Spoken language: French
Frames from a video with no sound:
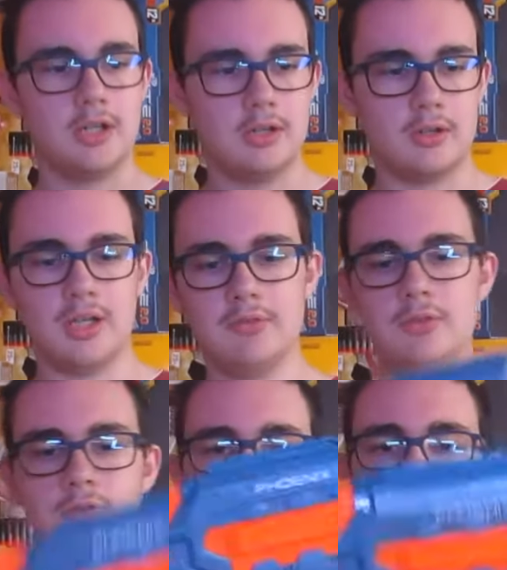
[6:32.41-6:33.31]
Alors,
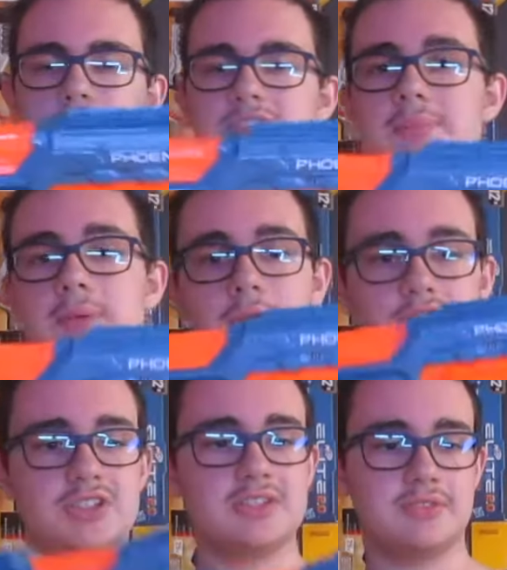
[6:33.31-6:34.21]
l'avant, je trouve que c'est pas moche,
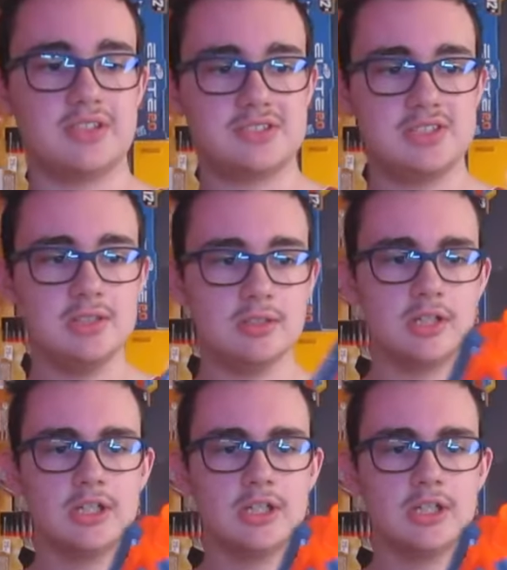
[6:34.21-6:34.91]
ça, ça fait un style.